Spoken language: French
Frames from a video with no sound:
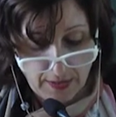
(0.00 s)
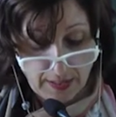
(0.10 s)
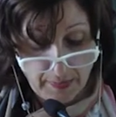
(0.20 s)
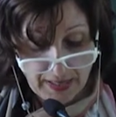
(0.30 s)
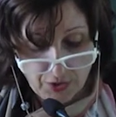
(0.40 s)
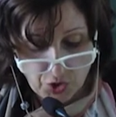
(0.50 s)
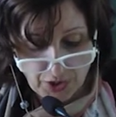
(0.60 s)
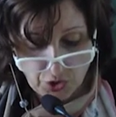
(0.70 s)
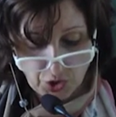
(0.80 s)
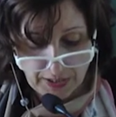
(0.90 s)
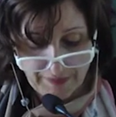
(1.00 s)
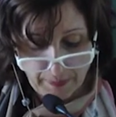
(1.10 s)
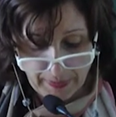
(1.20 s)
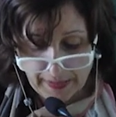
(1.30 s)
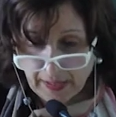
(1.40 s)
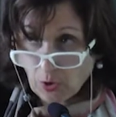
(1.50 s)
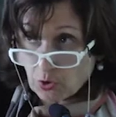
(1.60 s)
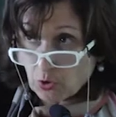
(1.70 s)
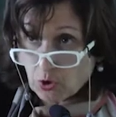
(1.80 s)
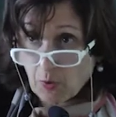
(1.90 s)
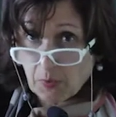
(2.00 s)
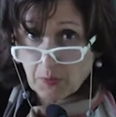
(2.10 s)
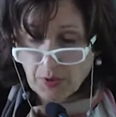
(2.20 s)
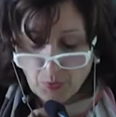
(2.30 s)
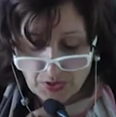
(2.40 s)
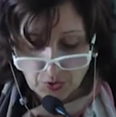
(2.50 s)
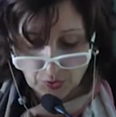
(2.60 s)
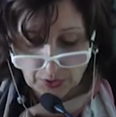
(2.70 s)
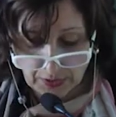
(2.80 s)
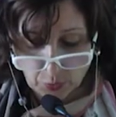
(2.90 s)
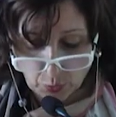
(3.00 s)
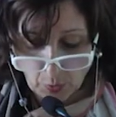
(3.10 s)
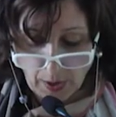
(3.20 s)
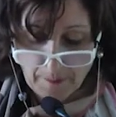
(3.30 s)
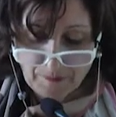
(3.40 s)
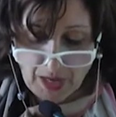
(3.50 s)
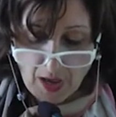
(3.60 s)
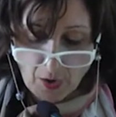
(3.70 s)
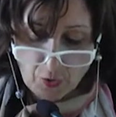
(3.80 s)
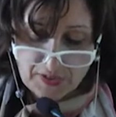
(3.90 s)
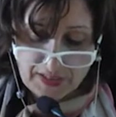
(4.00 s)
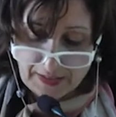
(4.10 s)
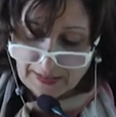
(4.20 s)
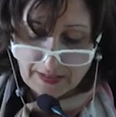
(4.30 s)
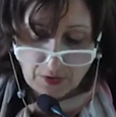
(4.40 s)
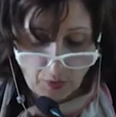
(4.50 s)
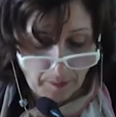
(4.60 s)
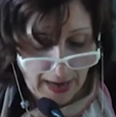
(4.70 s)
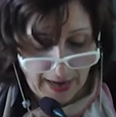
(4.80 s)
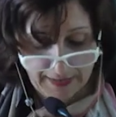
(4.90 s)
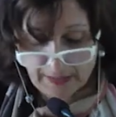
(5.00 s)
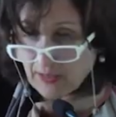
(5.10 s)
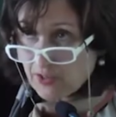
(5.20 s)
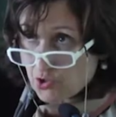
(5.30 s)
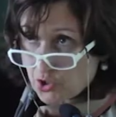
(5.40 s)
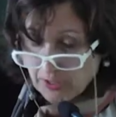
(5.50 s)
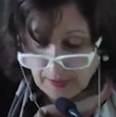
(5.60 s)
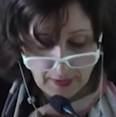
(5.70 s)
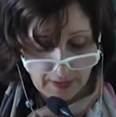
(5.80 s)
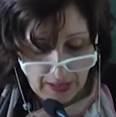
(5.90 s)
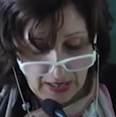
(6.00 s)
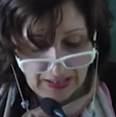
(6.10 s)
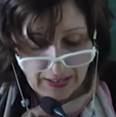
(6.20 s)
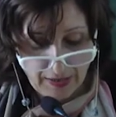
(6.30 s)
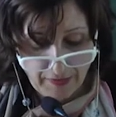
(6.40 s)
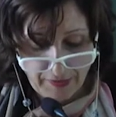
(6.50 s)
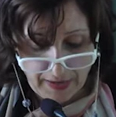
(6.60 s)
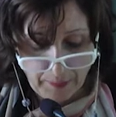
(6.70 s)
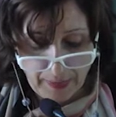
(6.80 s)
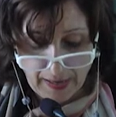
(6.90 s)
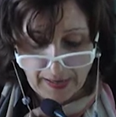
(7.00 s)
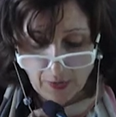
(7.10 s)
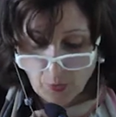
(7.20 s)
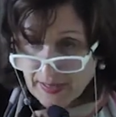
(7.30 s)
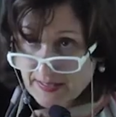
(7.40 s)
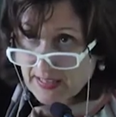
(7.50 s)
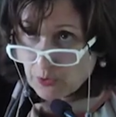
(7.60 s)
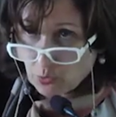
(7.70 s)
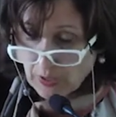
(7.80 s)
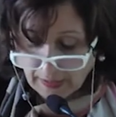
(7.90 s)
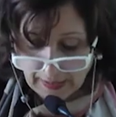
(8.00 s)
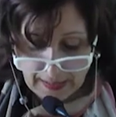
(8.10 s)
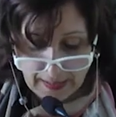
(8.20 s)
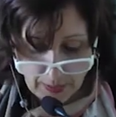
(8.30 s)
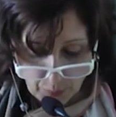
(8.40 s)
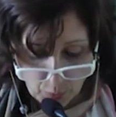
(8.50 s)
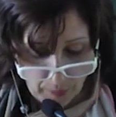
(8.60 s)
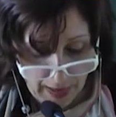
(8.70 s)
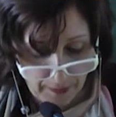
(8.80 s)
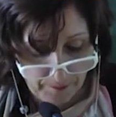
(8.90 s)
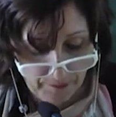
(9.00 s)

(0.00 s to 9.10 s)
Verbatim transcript: Déménagé de Genève à Paris en octobre 1833, Rossi n'était donc pas un étranger. Il ne devait pas recommencer du degré le plus bas.